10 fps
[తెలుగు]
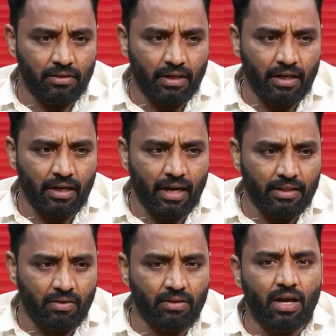గ్రేటర్
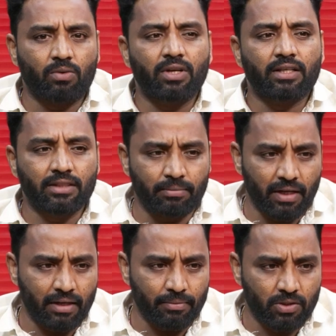హైదరాబాద్ కాకుండా హెచ్ఎండి
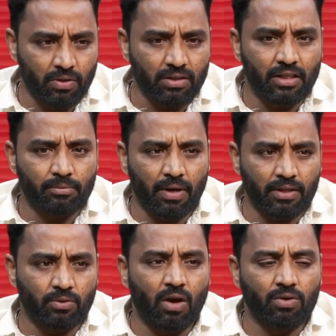లిమిట్స్ వరకు దీని
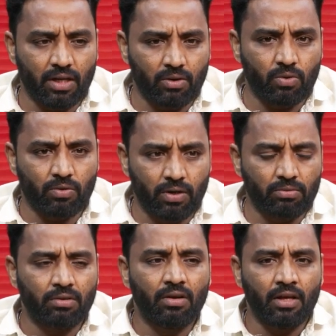పరిధి ఉంది ఔటర్ రింగ్ రోడ్
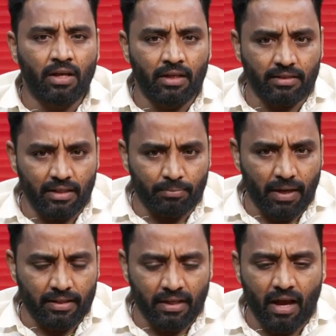వరకు దీని
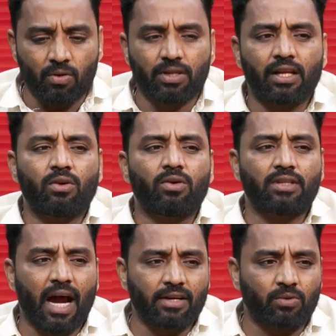పరిధి అవుటరింగ్ రోడ్
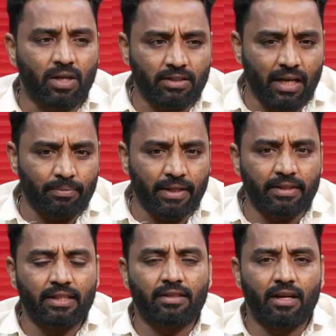దాటి కూడా చాలా పెద్ద
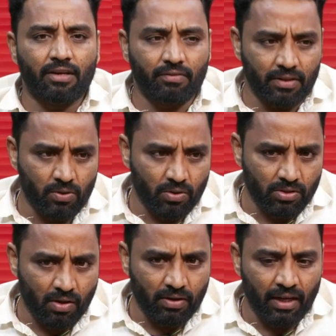ఎత్తున రిక్వెస్ట్లు
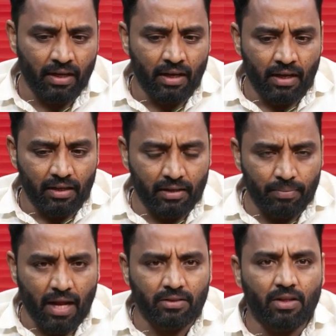వస్తూ ఉన్నాయి ఈ
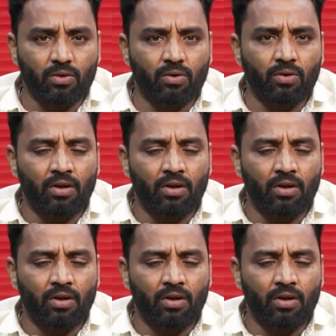ప్రాంతంలో